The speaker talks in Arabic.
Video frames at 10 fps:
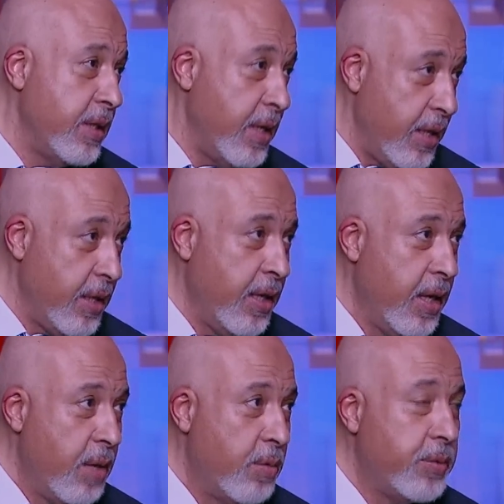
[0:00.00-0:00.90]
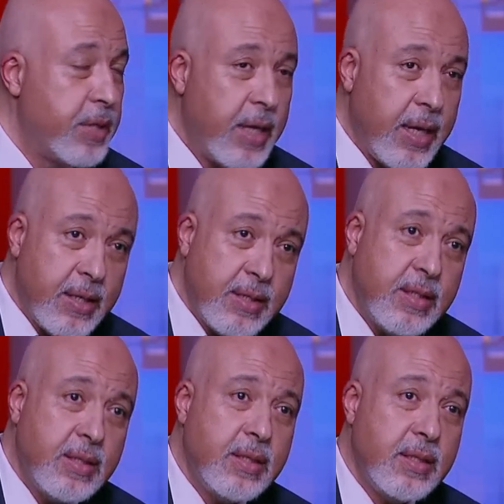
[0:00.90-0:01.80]
لا ممكن
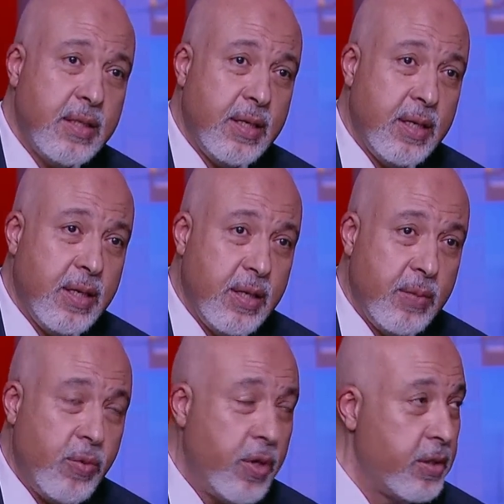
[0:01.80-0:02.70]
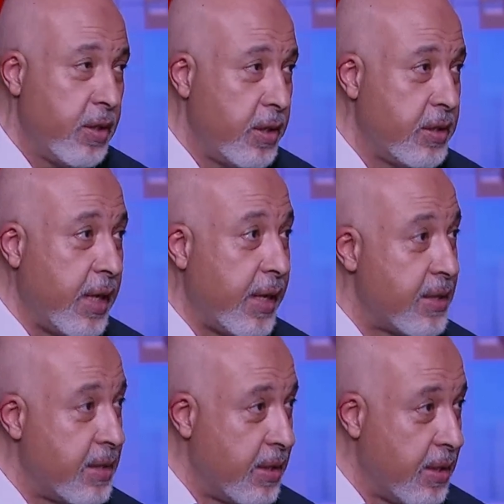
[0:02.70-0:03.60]
أخزن آه، بويضات
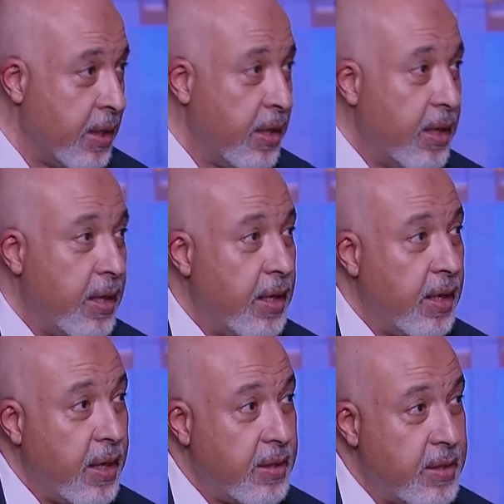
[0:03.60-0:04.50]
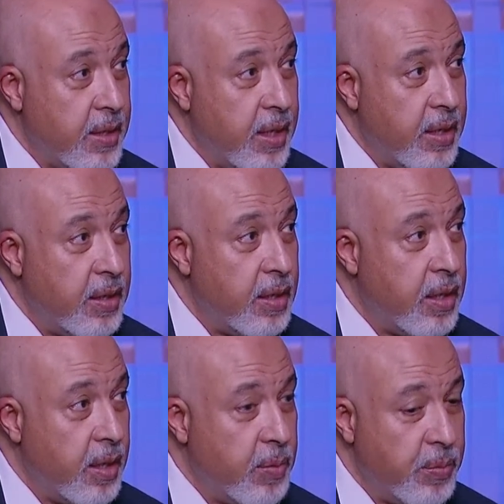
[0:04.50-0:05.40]
أخزن آه، أنسجة
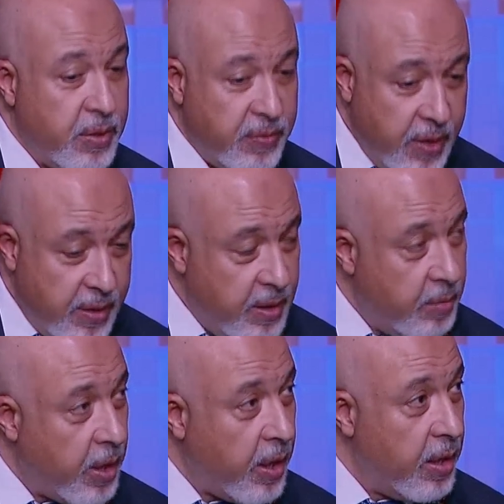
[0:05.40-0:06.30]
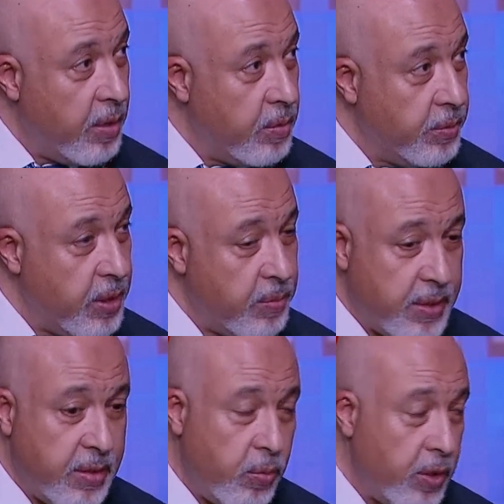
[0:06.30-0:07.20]
للمبيض في هذه المرحلة ممكن
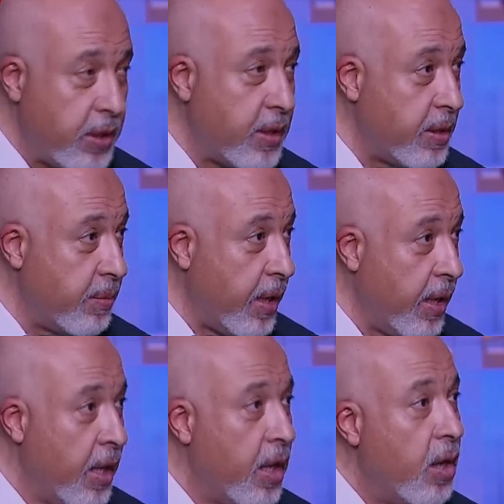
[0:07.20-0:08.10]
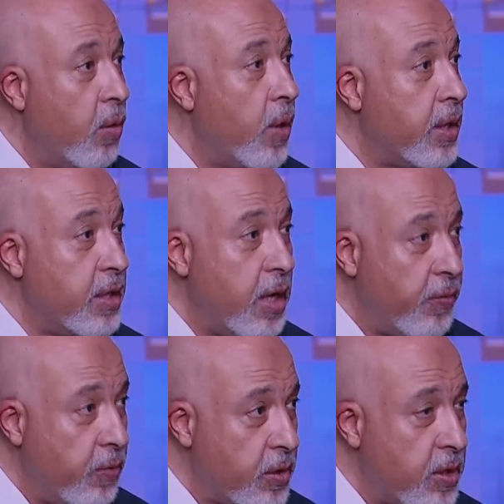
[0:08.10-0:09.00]
بس البويضات هتبقى وأديها
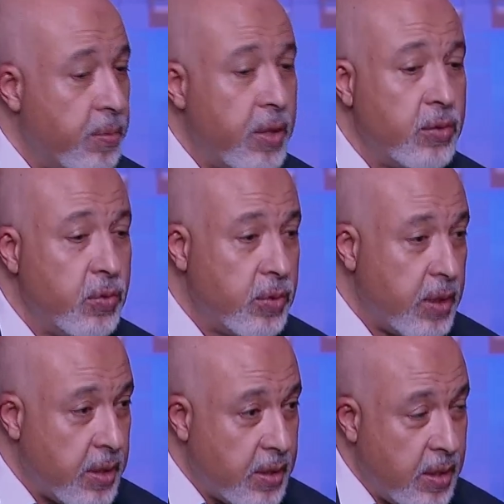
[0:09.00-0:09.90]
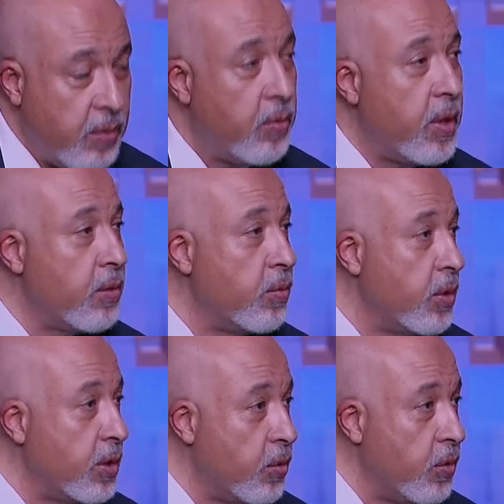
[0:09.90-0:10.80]
فرصة برضو تتزوج
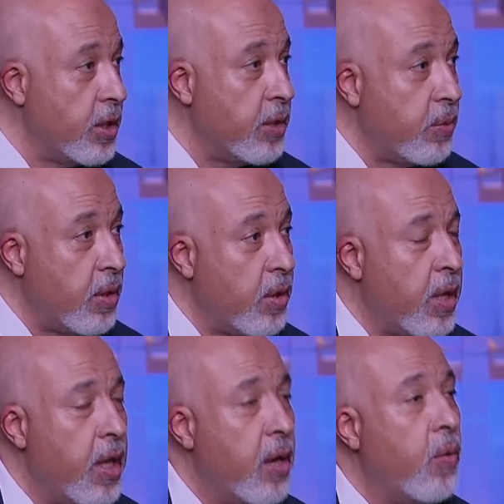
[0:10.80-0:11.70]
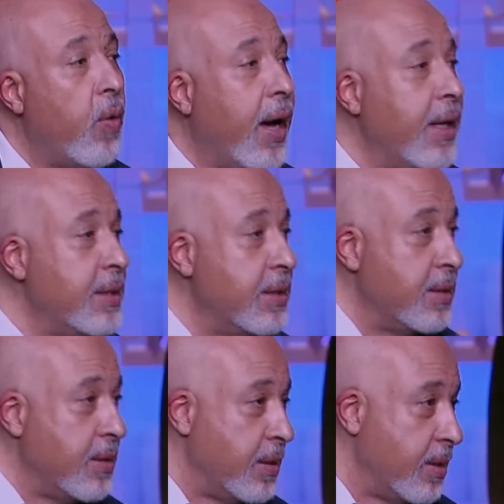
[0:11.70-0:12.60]
وتنجب و وعند
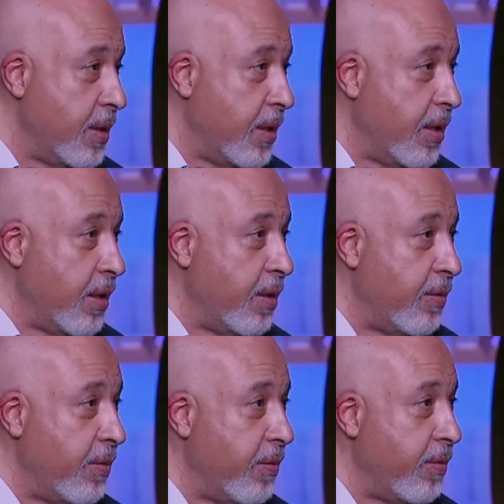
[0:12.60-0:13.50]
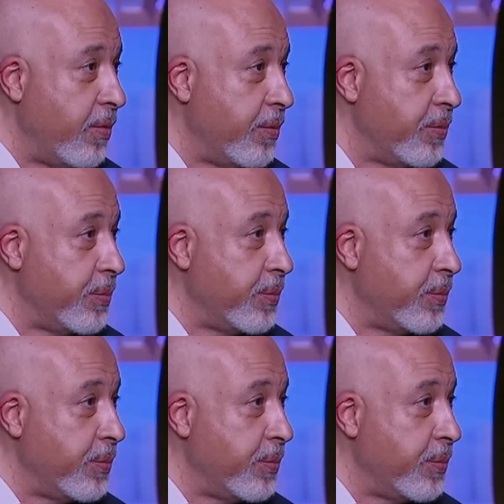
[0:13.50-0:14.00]
آه. بس يبقى في